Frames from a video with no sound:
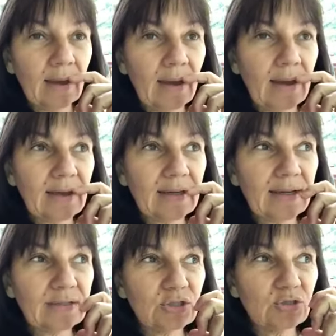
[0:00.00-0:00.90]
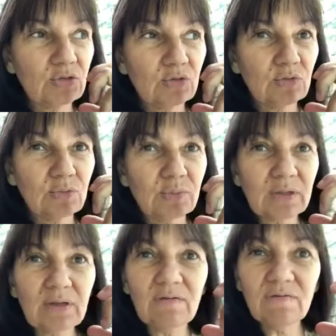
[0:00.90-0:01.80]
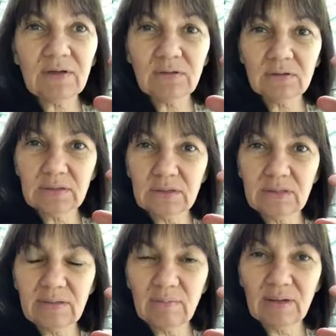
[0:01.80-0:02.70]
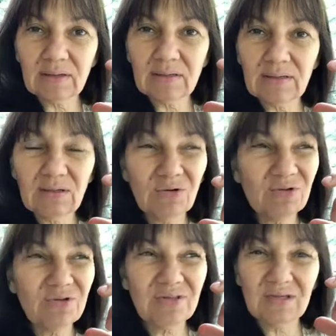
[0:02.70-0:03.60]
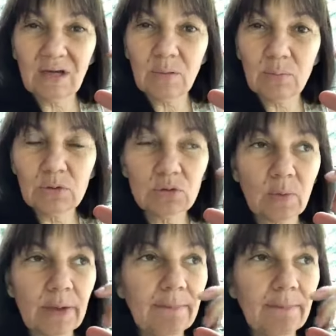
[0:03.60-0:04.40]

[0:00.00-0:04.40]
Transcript: à, à se priver de cette liberté qu'on a tant besoin.